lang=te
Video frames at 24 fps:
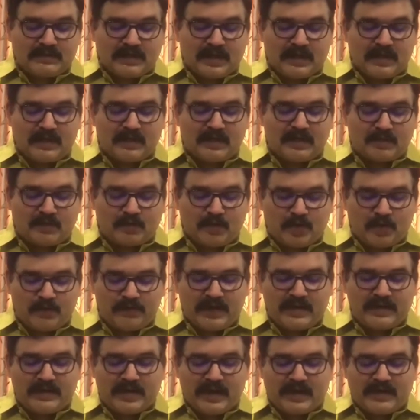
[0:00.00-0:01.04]
జరిగిన
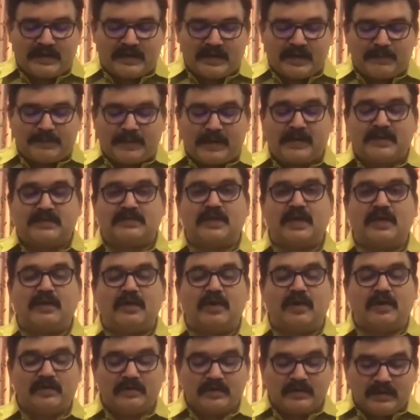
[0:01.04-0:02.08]
కోవిడ్ నైన్టీన్ పరీక్షల్లో